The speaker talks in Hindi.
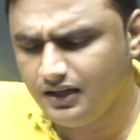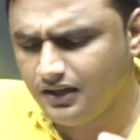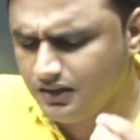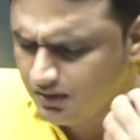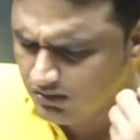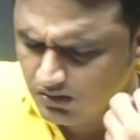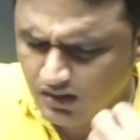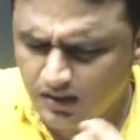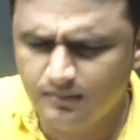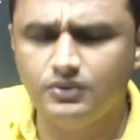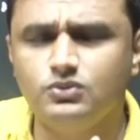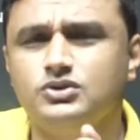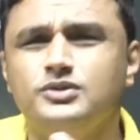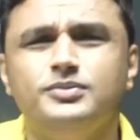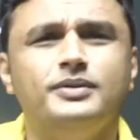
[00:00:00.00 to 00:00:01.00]
कितना भी
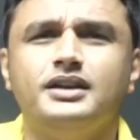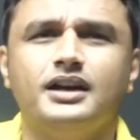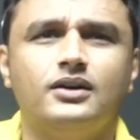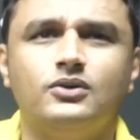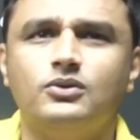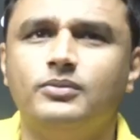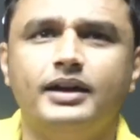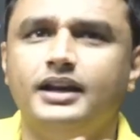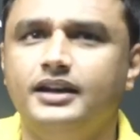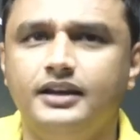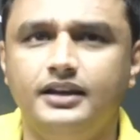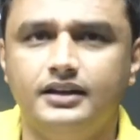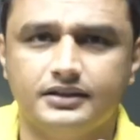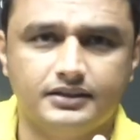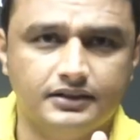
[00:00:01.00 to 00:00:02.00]
कुछ भी क्या हो वो मायने नहीं
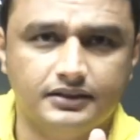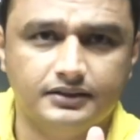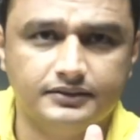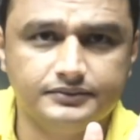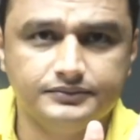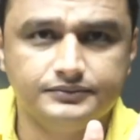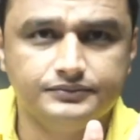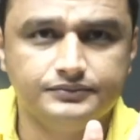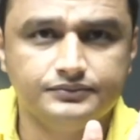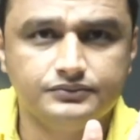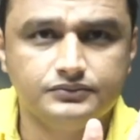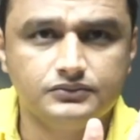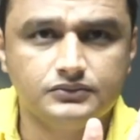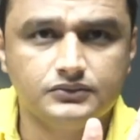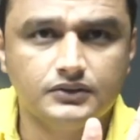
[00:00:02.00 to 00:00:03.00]
रखता
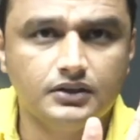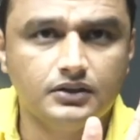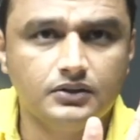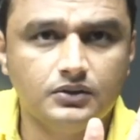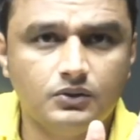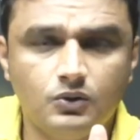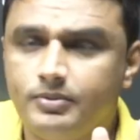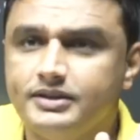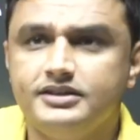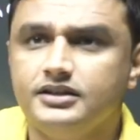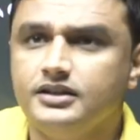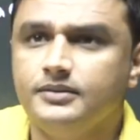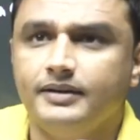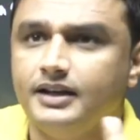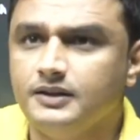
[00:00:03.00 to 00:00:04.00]
वो बच्चे की
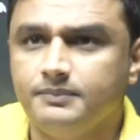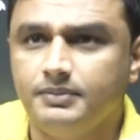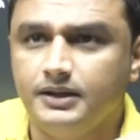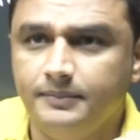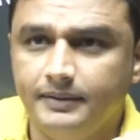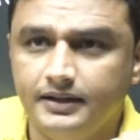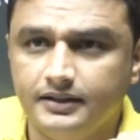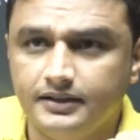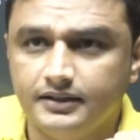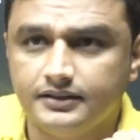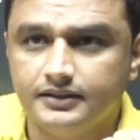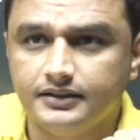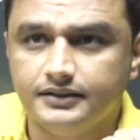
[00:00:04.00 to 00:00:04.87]
मेहनत पर डिपेंड करता है